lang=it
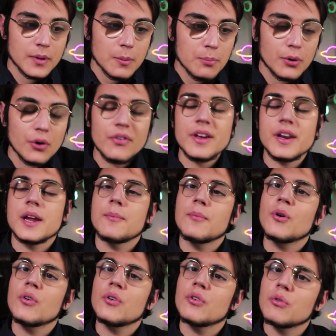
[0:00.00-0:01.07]

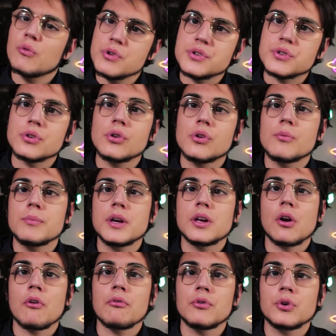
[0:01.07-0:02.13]
proveremo questo
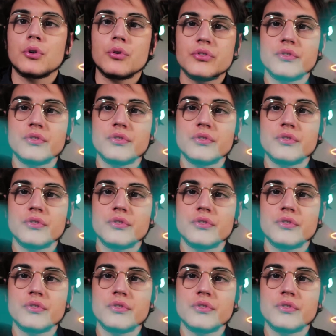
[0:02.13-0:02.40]
microfono